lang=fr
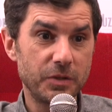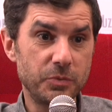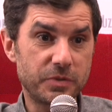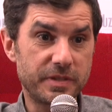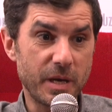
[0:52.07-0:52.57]

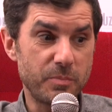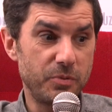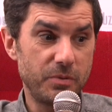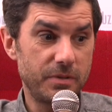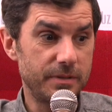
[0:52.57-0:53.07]
Donc c'est un
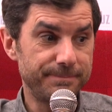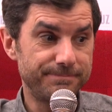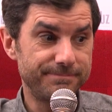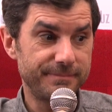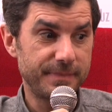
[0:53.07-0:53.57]
peu,
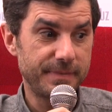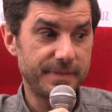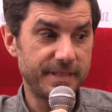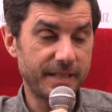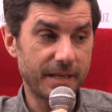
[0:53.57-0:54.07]

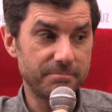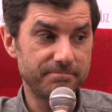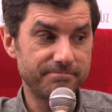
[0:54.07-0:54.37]
c'est un,